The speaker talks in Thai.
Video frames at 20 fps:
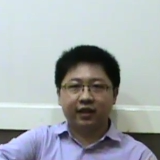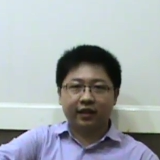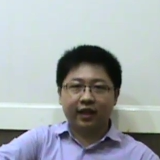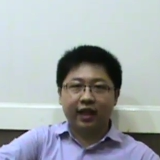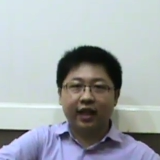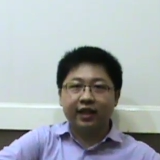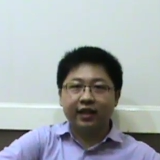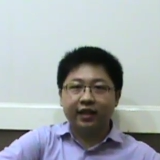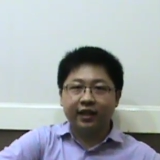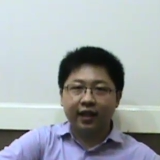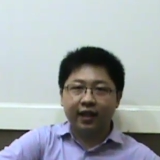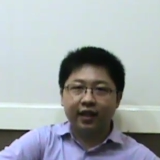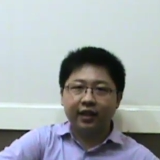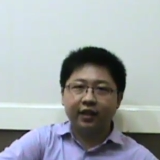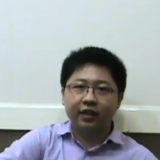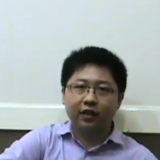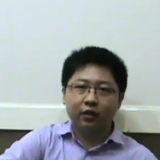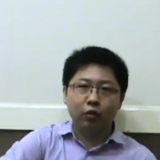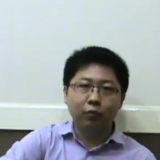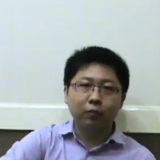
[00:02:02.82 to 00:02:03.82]
อย่างไรให้
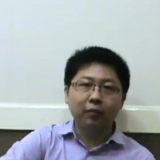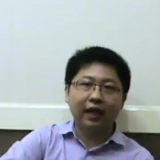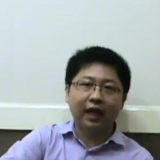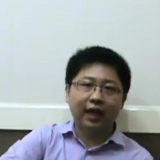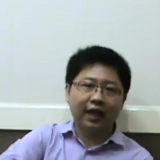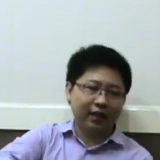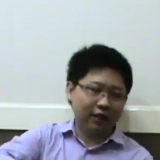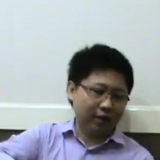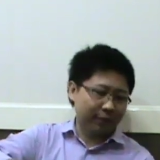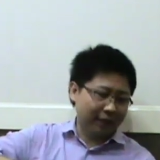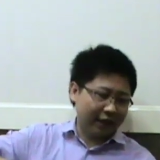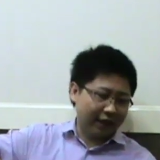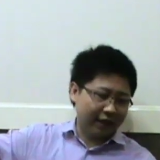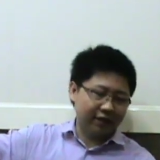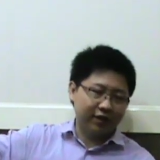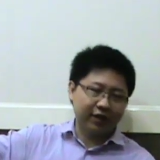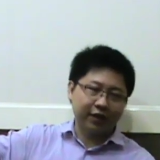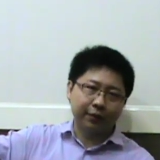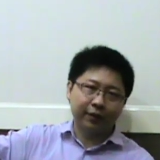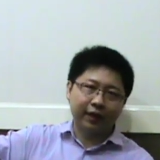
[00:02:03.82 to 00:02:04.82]
คุ้มค่ากับการ
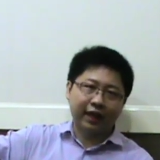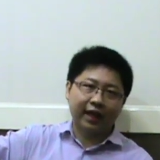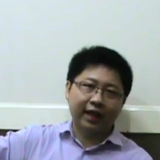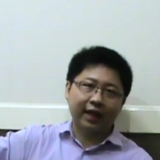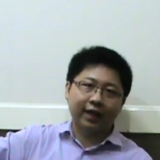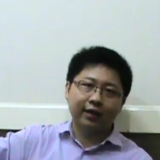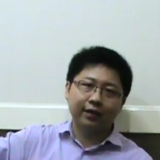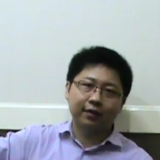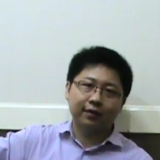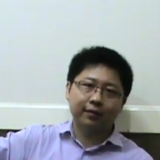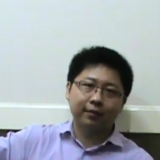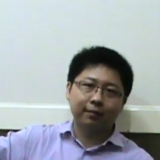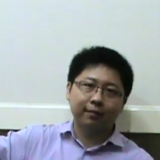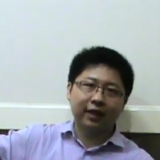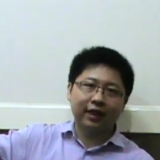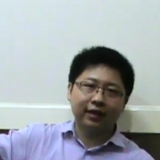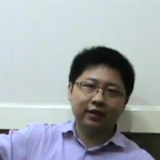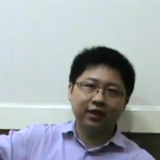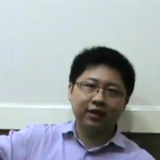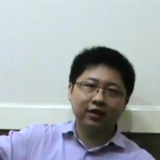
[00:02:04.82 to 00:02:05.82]
เสียเวลา
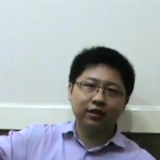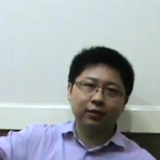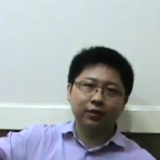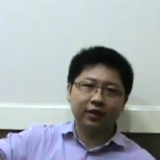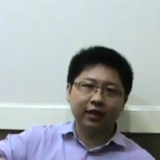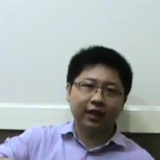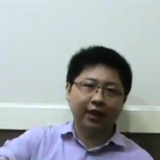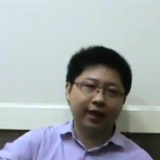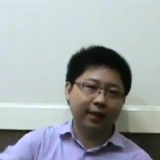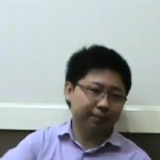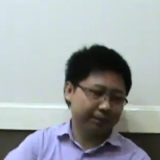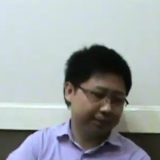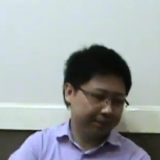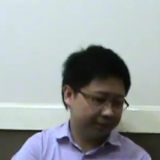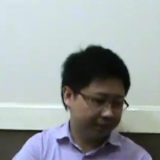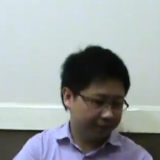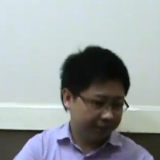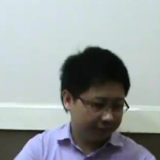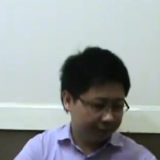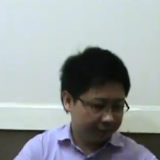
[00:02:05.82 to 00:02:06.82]
มากที่สุดนะครับ
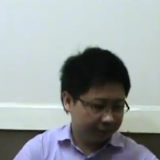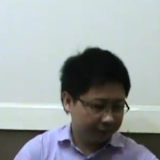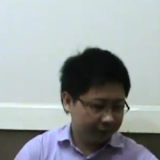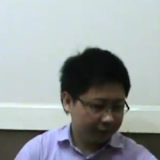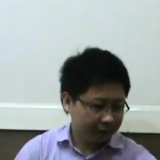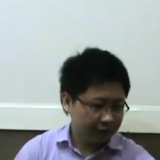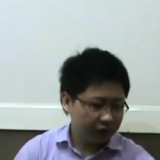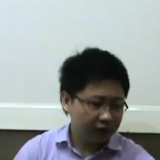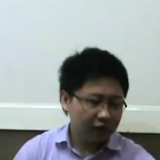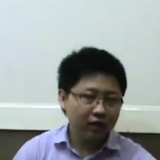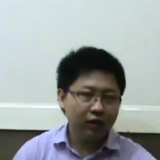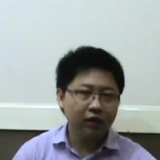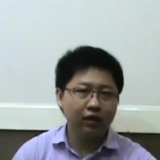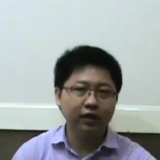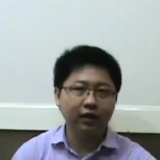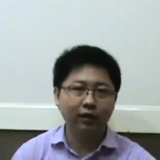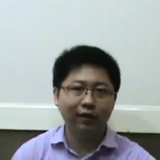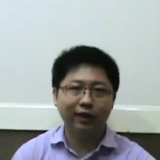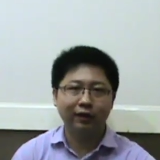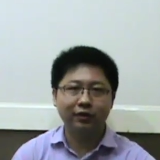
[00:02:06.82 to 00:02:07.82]

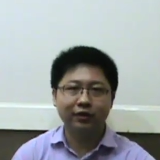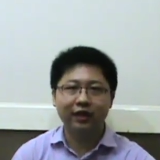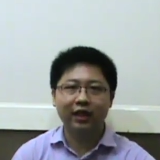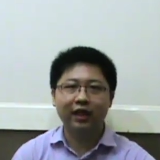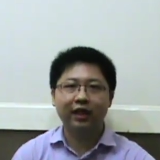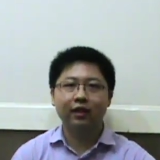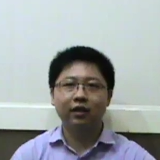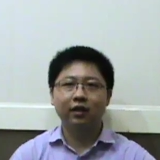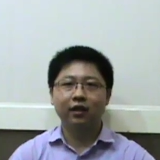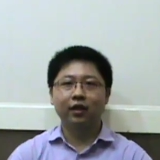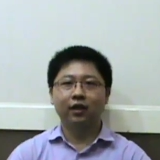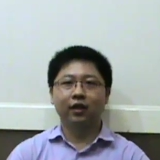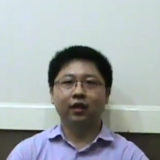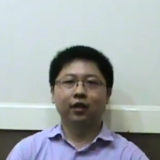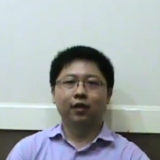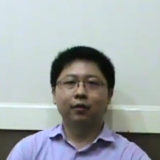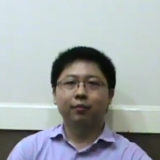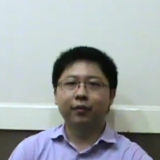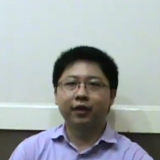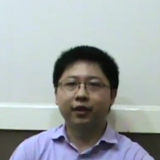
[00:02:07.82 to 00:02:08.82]
เดี๋ยวเราจะ
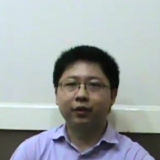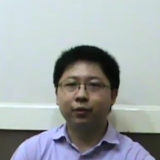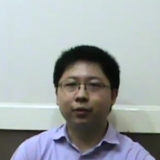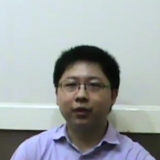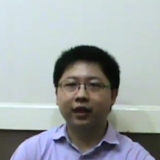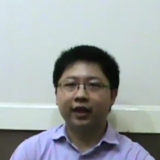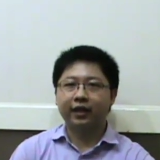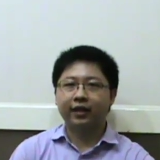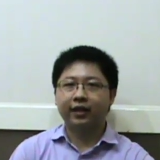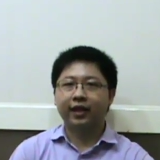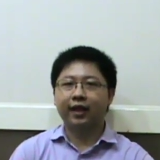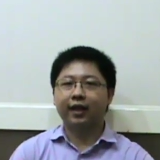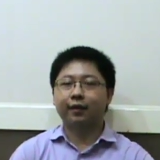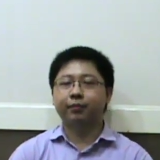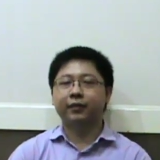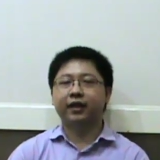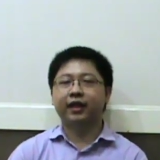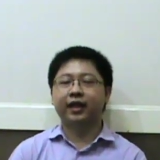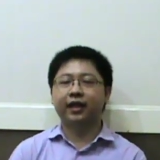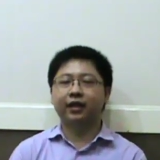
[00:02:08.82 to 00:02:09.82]
มาดูกันนะครับ
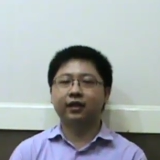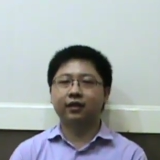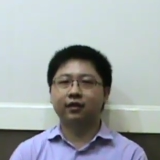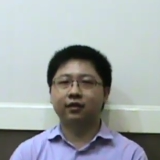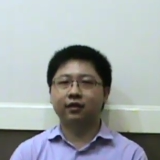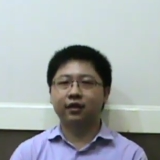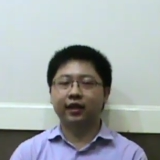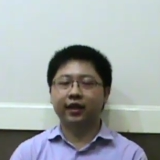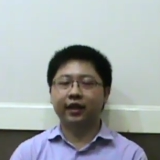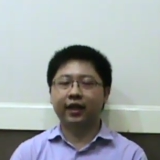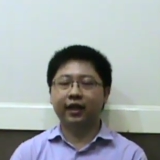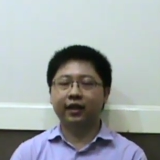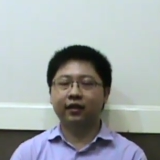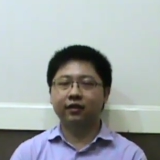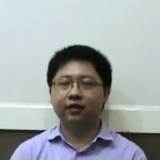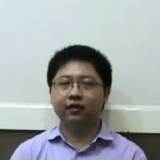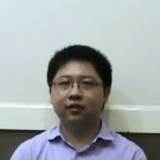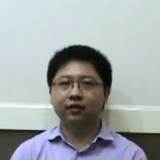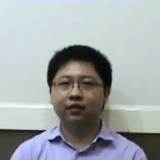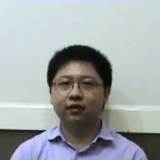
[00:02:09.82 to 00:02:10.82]
ในขั้น
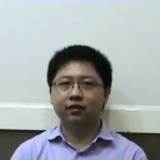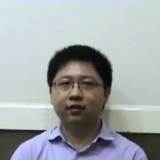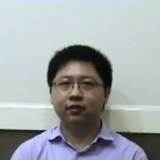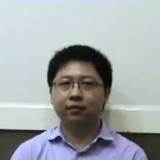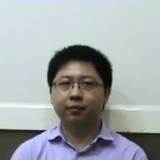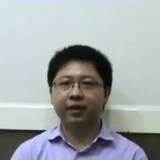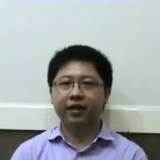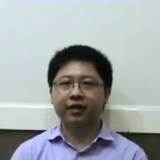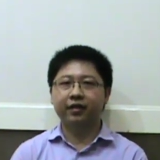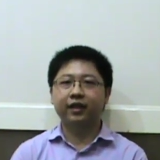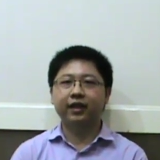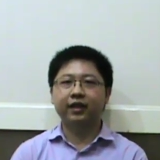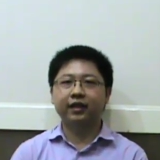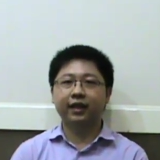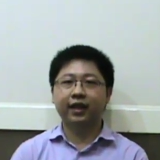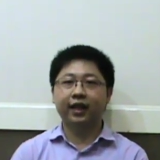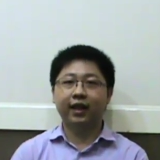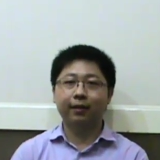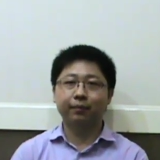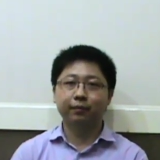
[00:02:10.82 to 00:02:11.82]
เบสิก
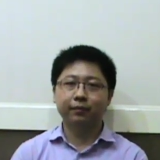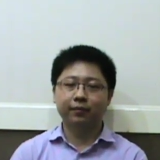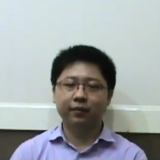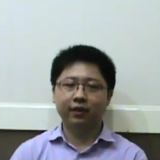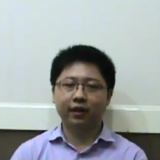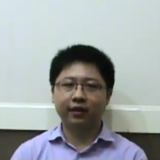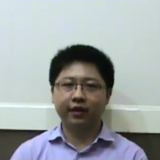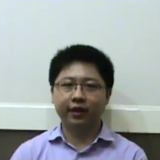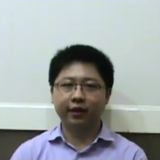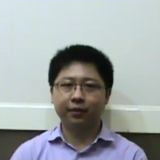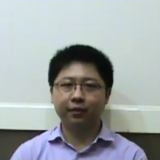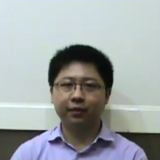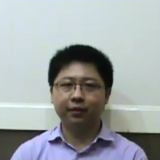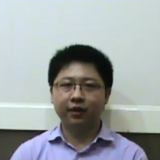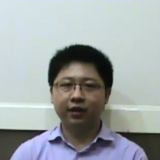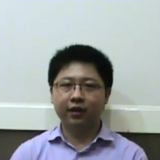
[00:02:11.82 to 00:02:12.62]
นะครับแล้วเดี๋ยว